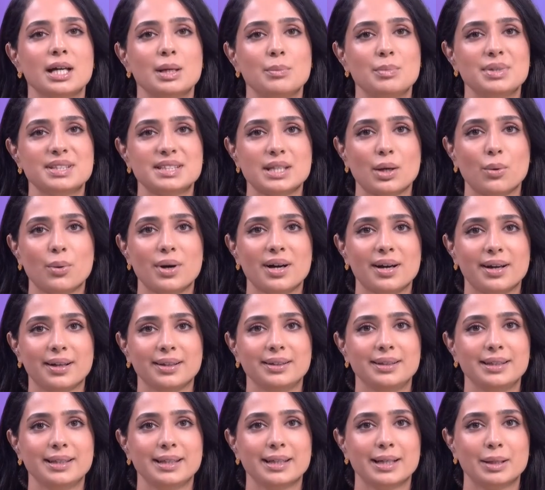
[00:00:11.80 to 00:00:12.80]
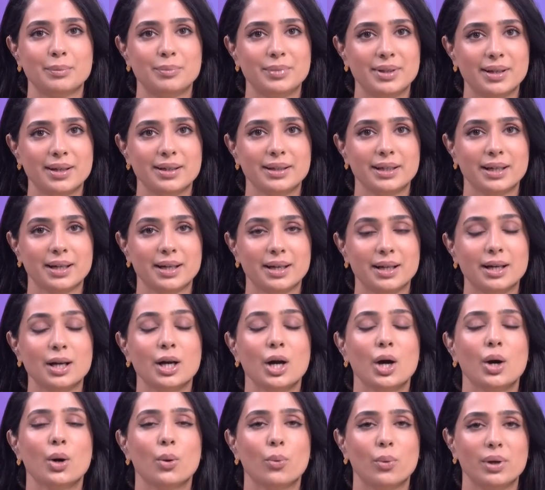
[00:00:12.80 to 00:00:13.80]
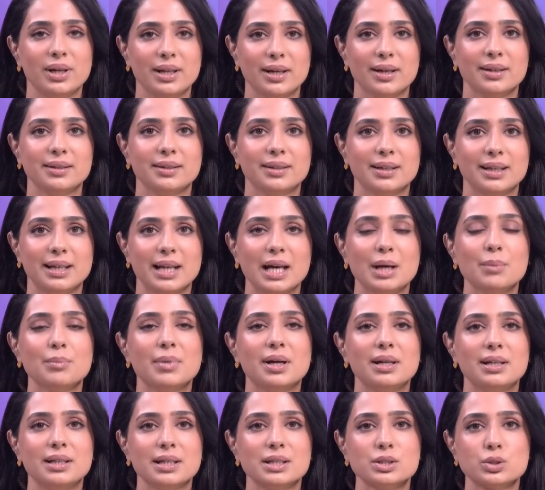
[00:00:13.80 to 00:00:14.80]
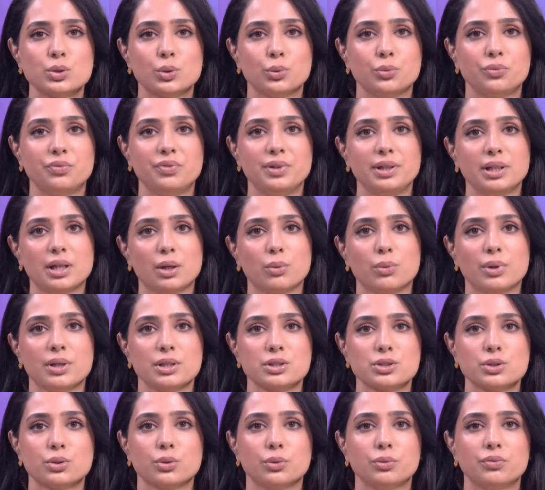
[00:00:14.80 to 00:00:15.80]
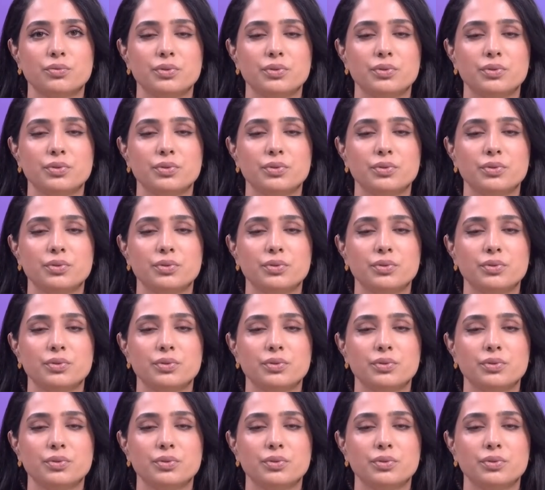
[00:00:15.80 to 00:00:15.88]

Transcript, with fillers: بسواعد أبنائها ولأن الأمل يسكن فينا ونسكن